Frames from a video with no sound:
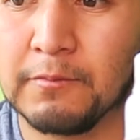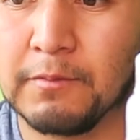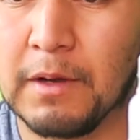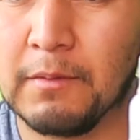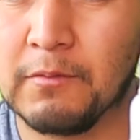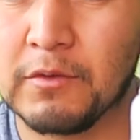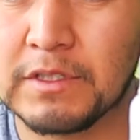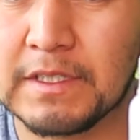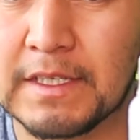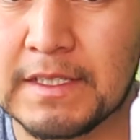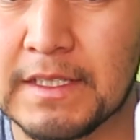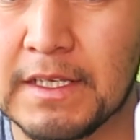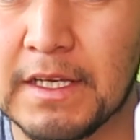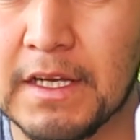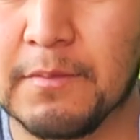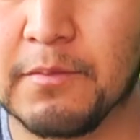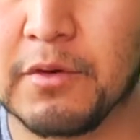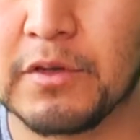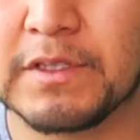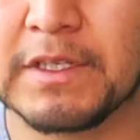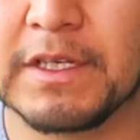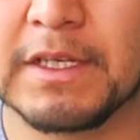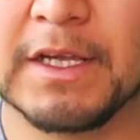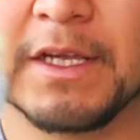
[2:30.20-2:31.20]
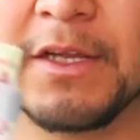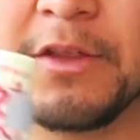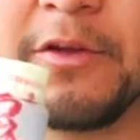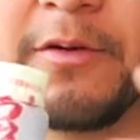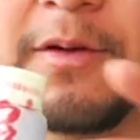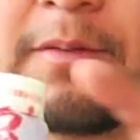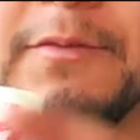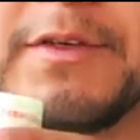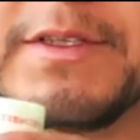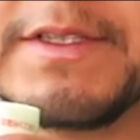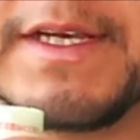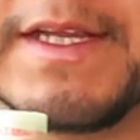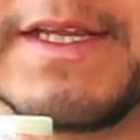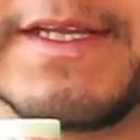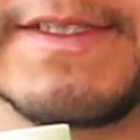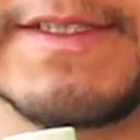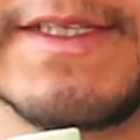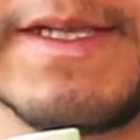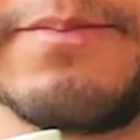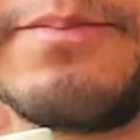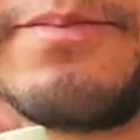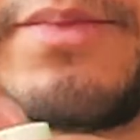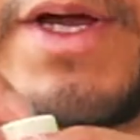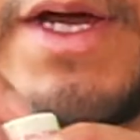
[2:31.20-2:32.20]
vamos a seguir procediendo, vamos a
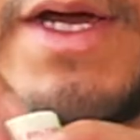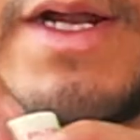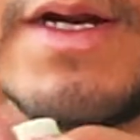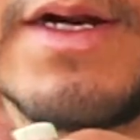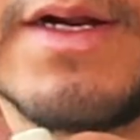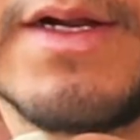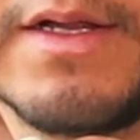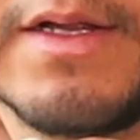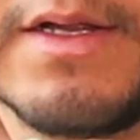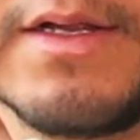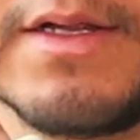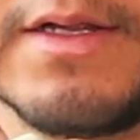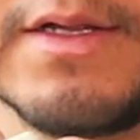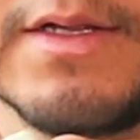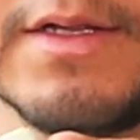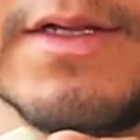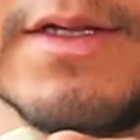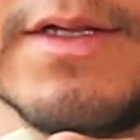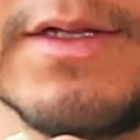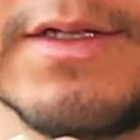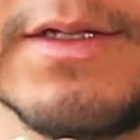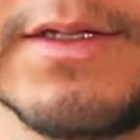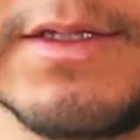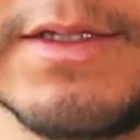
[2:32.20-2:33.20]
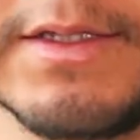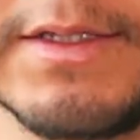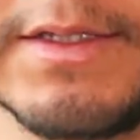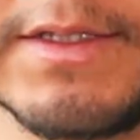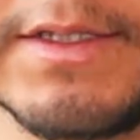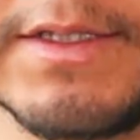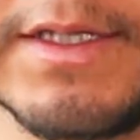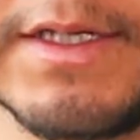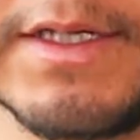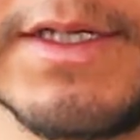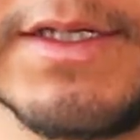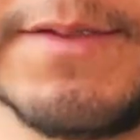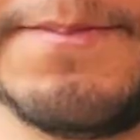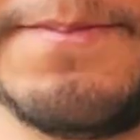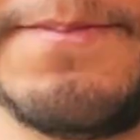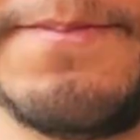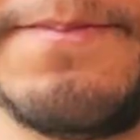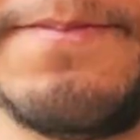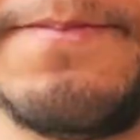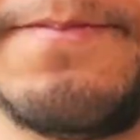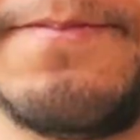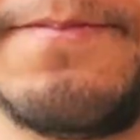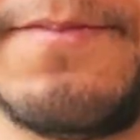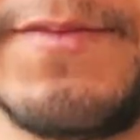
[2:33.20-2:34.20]
destapar este
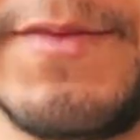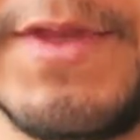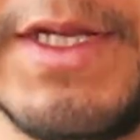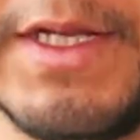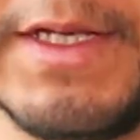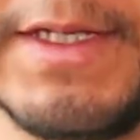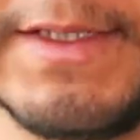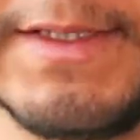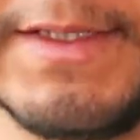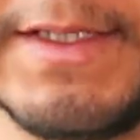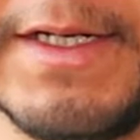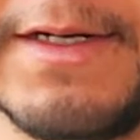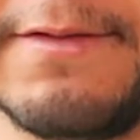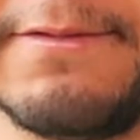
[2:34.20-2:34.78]
este